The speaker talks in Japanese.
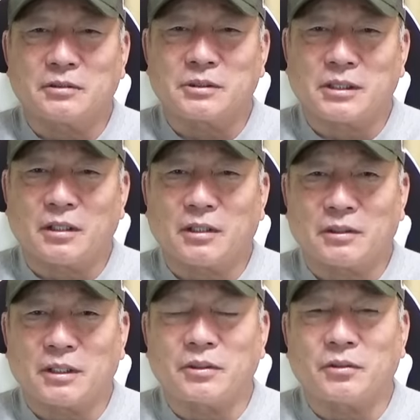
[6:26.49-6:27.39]
したなっ
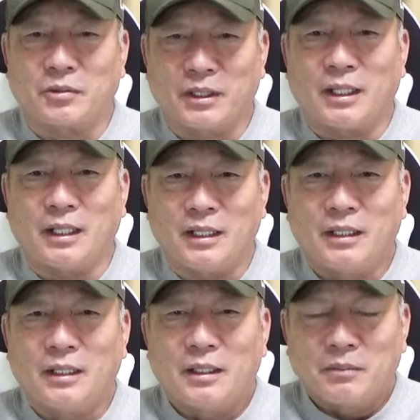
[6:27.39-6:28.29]
ていうような
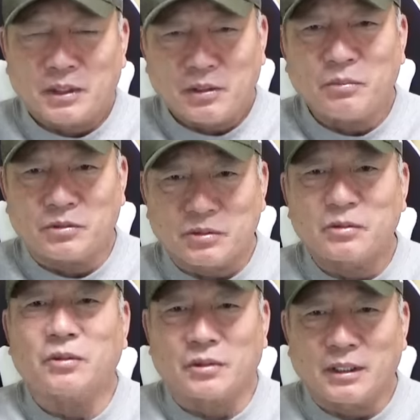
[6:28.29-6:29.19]
まあ気もす
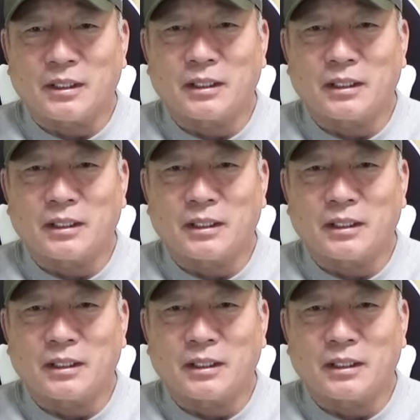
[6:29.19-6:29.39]
るよね。